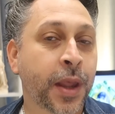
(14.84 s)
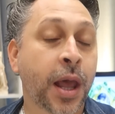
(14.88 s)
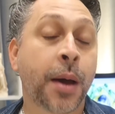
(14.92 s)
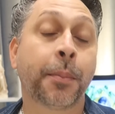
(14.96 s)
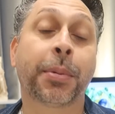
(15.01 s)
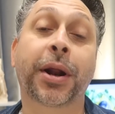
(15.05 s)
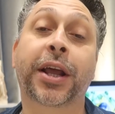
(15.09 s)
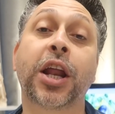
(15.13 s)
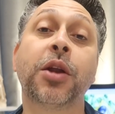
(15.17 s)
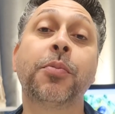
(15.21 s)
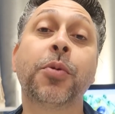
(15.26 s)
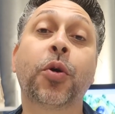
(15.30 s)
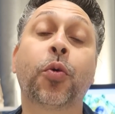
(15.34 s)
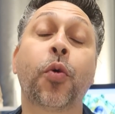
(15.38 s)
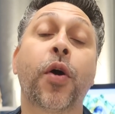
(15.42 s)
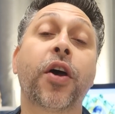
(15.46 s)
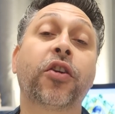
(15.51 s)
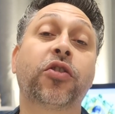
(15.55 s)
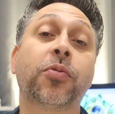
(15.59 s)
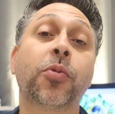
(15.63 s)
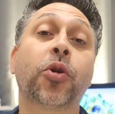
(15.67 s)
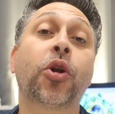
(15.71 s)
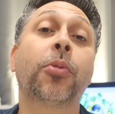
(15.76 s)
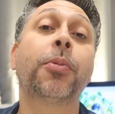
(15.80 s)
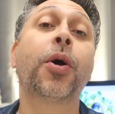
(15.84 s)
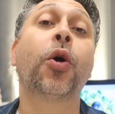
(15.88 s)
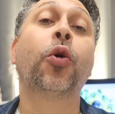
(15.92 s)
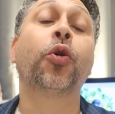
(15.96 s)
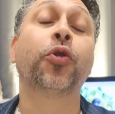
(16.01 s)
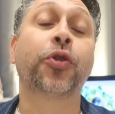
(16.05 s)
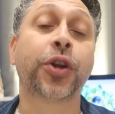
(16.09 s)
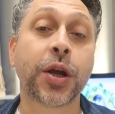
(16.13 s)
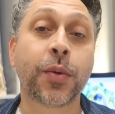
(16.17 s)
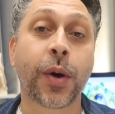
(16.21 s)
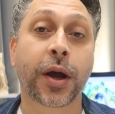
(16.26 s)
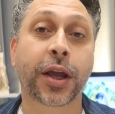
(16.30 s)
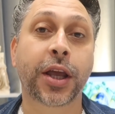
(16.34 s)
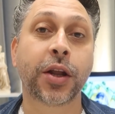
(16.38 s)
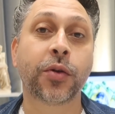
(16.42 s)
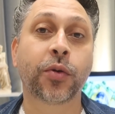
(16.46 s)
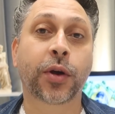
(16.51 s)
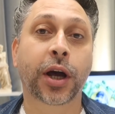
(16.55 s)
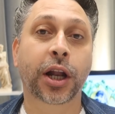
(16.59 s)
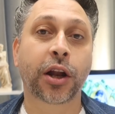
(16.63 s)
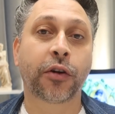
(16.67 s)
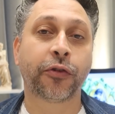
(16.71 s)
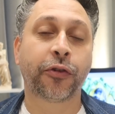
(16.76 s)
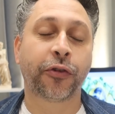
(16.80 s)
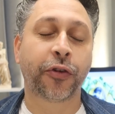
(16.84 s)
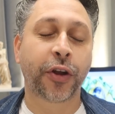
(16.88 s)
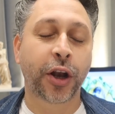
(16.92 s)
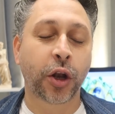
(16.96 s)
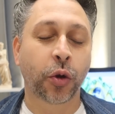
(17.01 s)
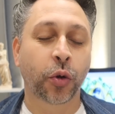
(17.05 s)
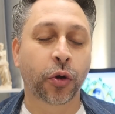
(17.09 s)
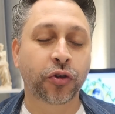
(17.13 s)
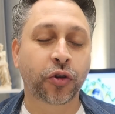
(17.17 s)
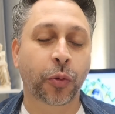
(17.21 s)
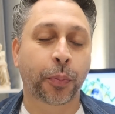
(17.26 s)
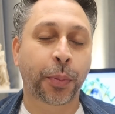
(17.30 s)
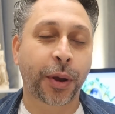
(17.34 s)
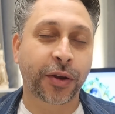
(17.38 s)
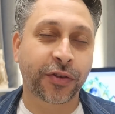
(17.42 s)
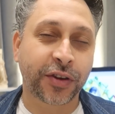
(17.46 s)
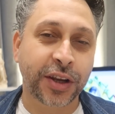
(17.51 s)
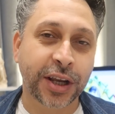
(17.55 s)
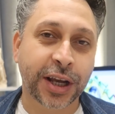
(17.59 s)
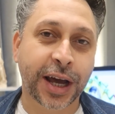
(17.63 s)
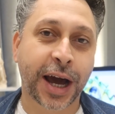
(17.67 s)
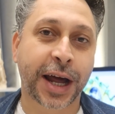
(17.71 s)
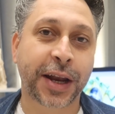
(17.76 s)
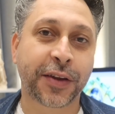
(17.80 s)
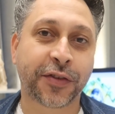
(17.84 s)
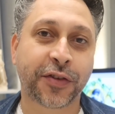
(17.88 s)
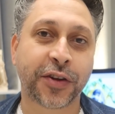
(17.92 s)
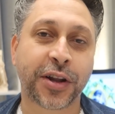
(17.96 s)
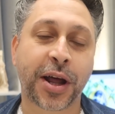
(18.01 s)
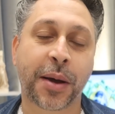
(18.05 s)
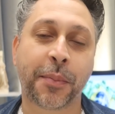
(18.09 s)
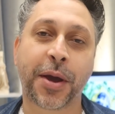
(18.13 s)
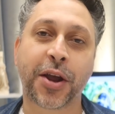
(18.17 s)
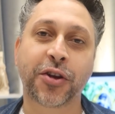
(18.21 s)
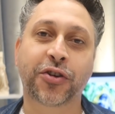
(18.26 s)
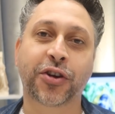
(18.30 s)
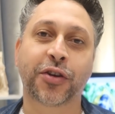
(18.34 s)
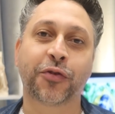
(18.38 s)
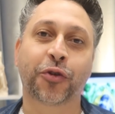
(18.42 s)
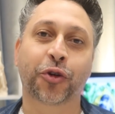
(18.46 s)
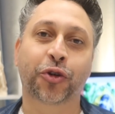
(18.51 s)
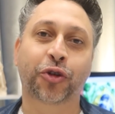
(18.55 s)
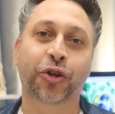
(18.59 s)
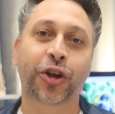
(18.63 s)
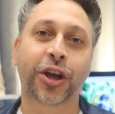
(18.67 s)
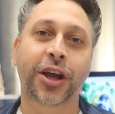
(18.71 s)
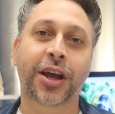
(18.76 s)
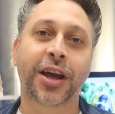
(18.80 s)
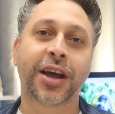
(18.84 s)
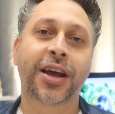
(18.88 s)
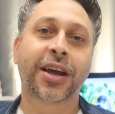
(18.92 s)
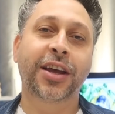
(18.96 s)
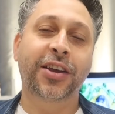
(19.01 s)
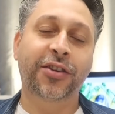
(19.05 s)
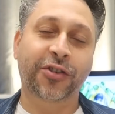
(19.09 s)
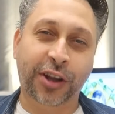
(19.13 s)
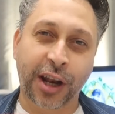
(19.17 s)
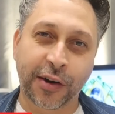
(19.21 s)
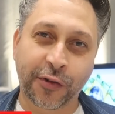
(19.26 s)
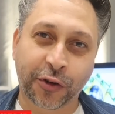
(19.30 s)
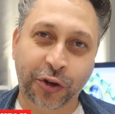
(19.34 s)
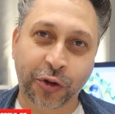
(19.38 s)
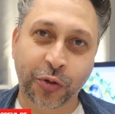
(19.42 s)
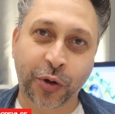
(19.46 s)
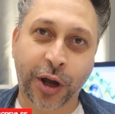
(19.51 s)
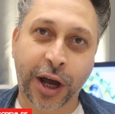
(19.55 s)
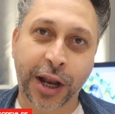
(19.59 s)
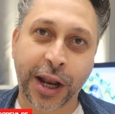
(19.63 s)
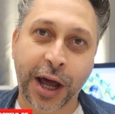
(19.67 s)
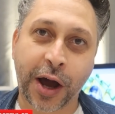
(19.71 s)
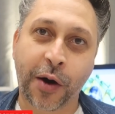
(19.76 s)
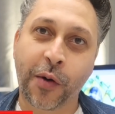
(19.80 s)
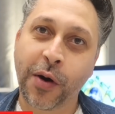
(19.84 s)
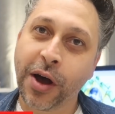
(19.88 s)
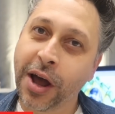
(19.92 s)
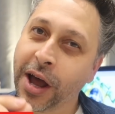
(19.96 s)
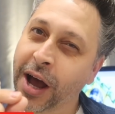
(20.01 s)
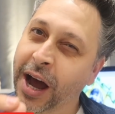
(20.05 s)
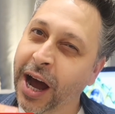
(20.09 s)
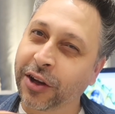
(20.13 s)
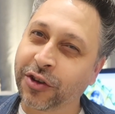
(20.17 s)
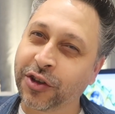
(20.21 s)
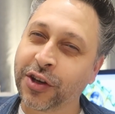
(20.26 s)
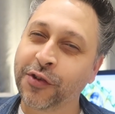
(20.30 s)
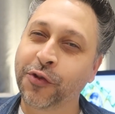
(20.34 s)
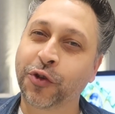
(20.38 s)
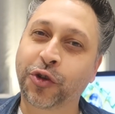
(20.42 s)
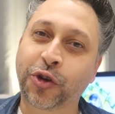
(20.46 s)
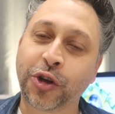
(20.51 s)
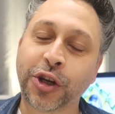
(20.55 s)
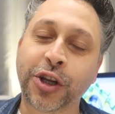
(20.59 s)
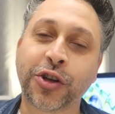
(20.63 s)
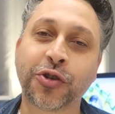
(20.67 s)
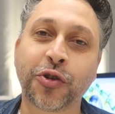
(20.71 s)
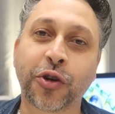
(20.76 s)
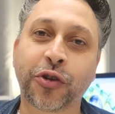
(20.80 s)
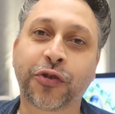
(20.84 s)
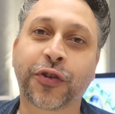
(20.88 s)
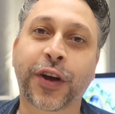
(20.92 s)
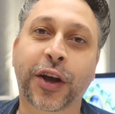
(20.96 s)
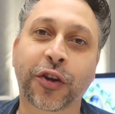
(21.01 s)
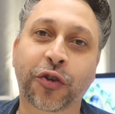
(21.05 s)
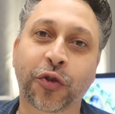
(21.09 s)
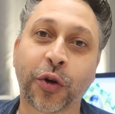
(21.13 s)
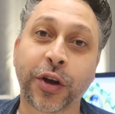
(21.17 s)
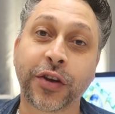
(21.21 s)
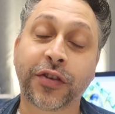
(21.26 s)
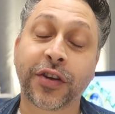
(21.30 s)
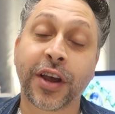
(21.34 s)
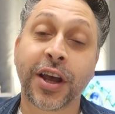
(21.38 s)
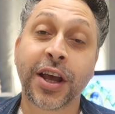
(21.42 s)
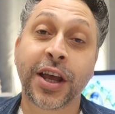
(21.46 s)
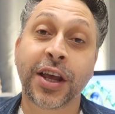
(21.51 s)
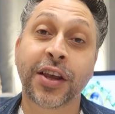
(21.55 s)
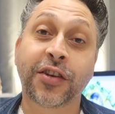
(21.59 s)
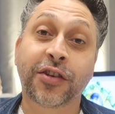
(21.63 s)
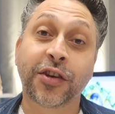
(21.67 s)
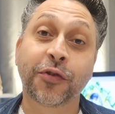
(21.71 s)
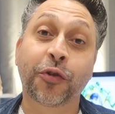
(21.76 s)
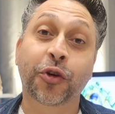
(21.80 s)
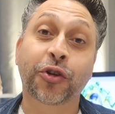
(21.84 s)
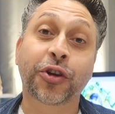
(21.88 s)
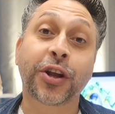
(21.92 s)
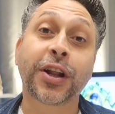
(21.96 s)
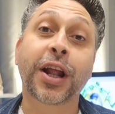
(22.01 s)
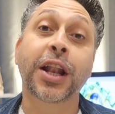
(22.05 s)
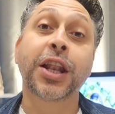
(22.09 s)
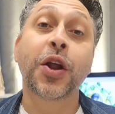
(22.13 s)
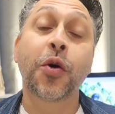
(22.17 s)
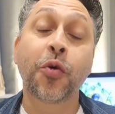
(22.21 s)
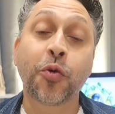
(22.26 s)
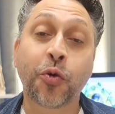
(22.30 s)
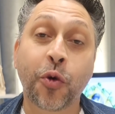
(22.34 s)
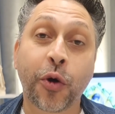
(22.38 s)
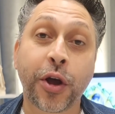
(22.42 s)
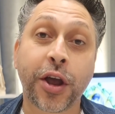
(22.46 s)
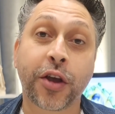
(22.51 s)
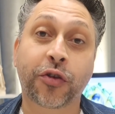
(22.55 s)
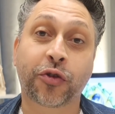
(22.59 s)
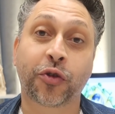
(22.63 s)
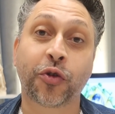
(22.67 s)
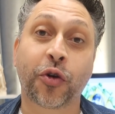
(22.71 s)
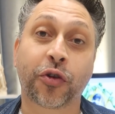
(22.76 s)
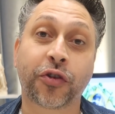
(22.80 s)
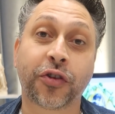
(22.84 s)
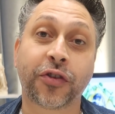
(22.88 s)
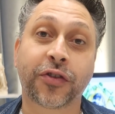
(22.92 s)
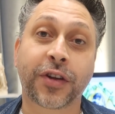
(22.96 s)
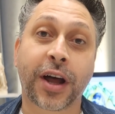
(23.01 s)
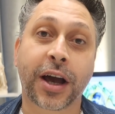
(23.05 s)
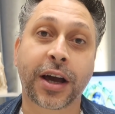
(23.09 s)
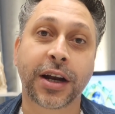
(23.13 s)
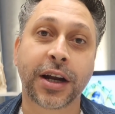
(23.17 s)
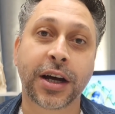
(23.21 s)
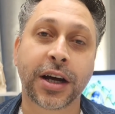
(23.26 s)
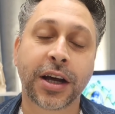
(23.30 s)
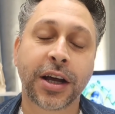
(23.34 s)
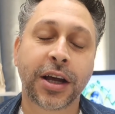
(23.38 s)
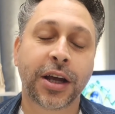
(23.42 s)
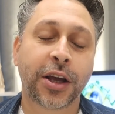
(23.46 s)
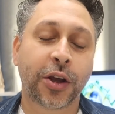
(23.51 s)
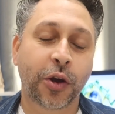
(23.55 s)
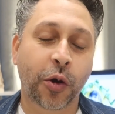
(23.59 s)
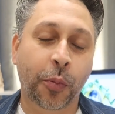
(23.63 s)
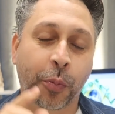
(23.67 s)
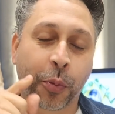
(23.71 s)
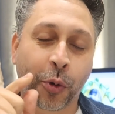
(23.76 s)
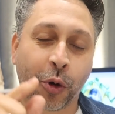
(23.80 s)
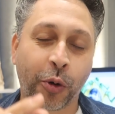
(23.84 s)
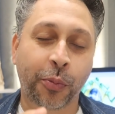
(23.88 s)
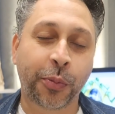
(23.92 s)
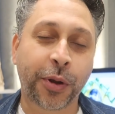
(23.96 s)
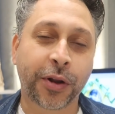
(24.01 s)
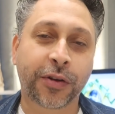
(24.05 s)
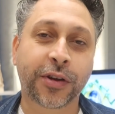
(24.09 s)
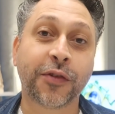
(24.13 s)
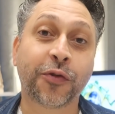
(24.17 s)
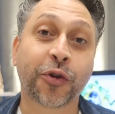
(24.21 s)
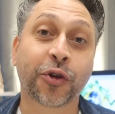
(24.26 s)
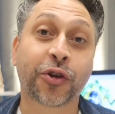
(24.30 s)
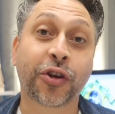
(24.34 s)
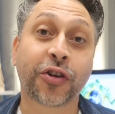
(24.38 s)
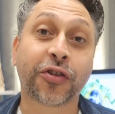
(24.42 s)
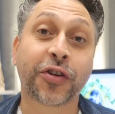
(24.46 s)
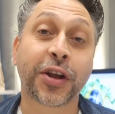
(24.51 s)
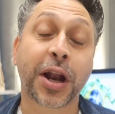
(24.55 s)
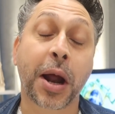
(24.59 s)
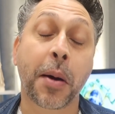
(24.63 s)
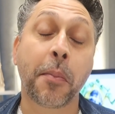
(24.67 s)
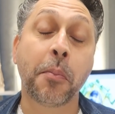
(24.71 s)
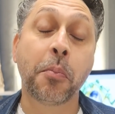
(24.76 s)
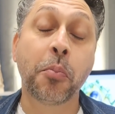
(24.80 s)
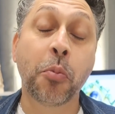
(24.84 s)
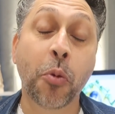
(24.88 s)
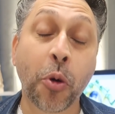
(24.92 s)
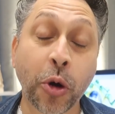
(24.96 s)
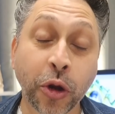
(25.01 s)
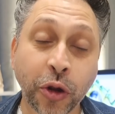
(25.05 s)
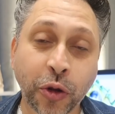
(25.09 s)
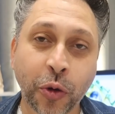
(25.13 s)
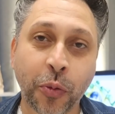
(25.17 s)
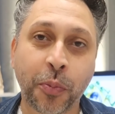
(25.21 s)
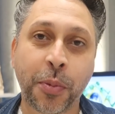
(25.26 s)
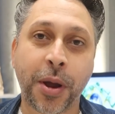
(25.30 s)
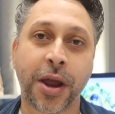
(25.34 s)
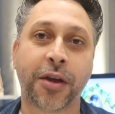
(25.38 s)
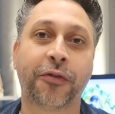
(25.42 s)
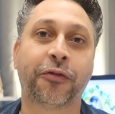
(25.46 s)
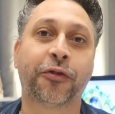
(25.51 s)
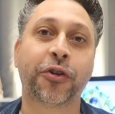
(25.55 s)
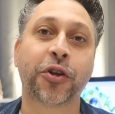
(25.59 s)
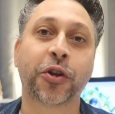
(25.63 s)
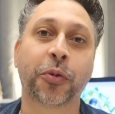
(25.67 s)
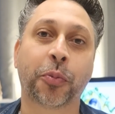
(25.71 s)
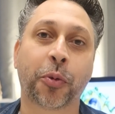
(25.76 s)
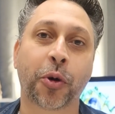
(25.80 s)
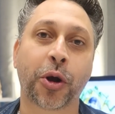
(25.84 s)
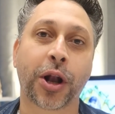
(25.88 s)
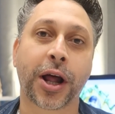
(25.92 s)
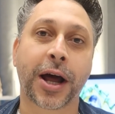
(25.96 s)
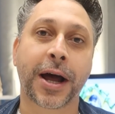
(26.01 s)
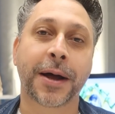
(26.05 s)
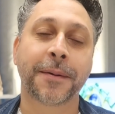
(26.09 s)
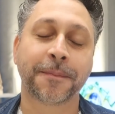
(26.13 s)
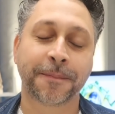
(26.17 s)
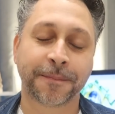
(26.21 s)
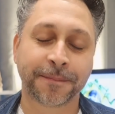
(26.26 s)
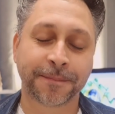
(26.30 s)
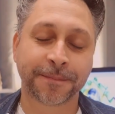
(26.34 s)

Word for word: Para quem não me conhece, meu nome é Rodrigo, aqui do canal Viver em Londres. Eu peço encarecidamente que você inscreva-se no canal, ative o sininho de notificações e se você ainda não conhece o nosso Instagram, eu prometo que você será muito bem-vindo por lá.